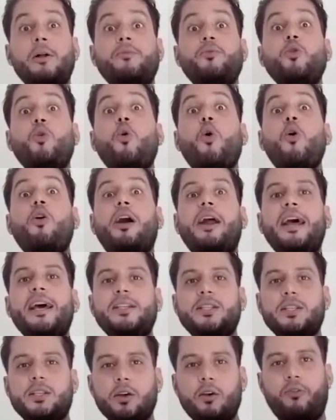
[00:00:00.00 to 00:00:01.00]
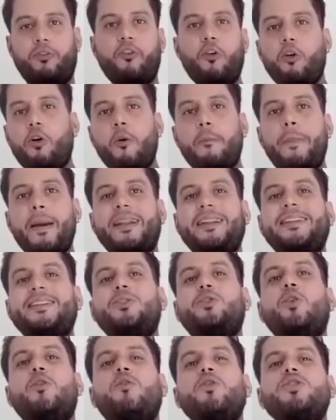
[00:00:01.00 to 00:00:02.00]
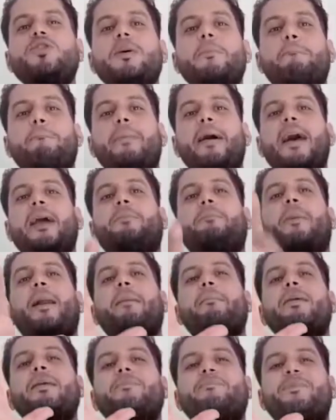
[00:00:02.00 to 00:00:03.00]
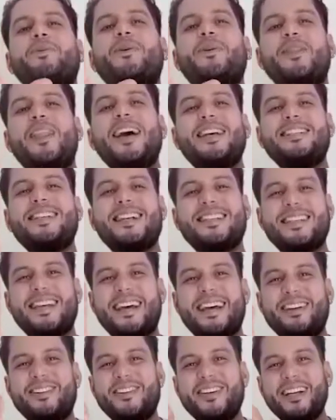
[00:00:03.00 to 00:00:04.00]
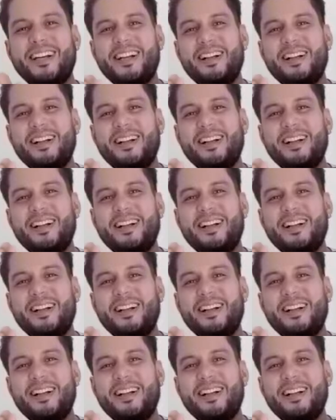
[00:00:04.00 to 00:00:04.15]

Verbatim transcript: No congresso que eu for competidor, você perde para mim por 10 a 0.